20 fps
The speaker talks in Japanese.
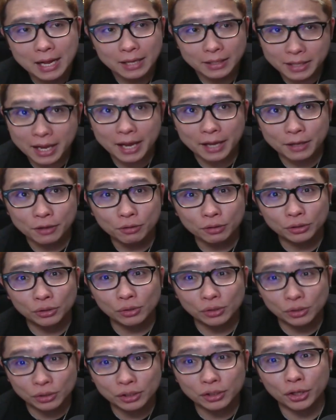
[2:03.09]
で、優
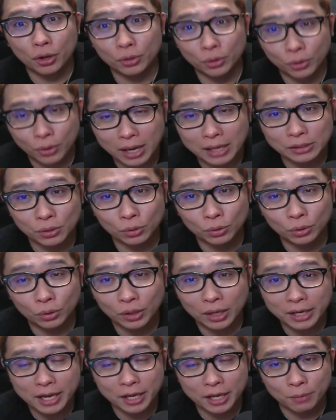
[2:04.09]
勝するってことは相当
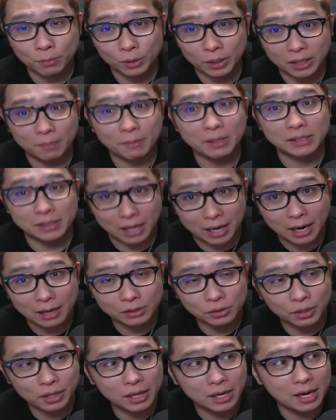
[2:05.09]
な利益も出てますから、
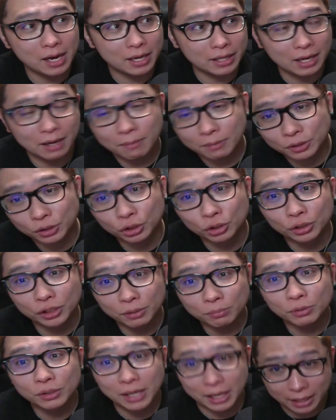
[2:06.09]
それで考えたらもう12
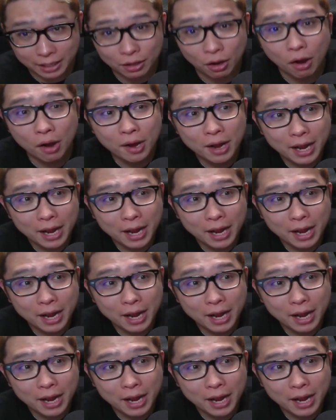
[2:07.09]
分かなと